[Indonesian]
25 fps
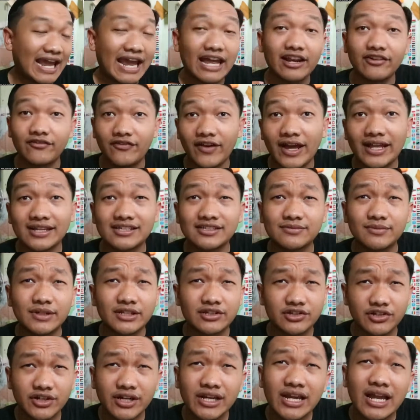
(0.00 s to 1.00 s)
advanced
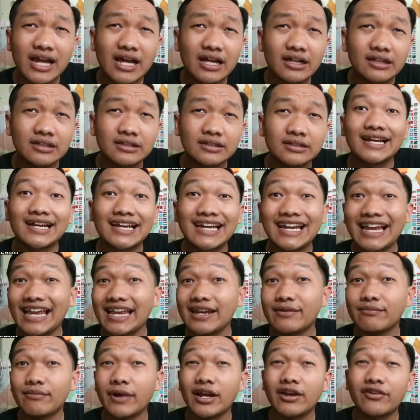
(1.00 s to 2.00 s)
material,
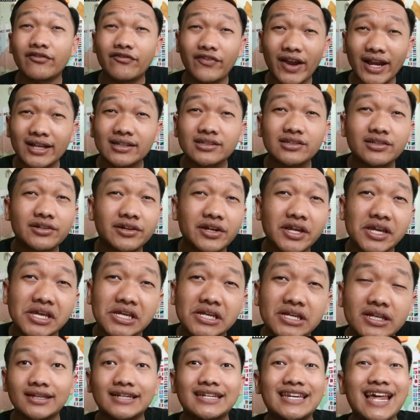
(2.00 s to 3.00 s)
green
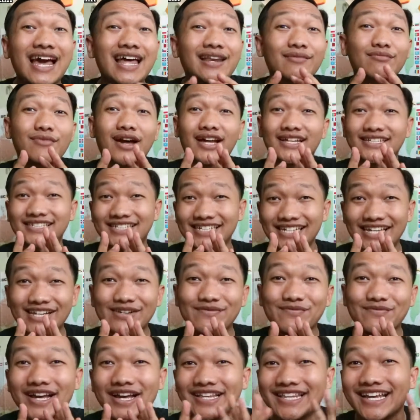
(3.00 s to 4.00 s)
manufacturing, dan masih
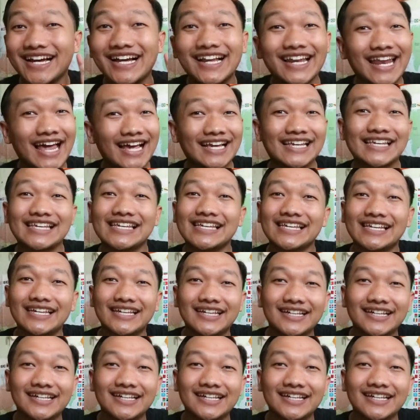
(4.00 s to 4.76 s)
banyak lagi.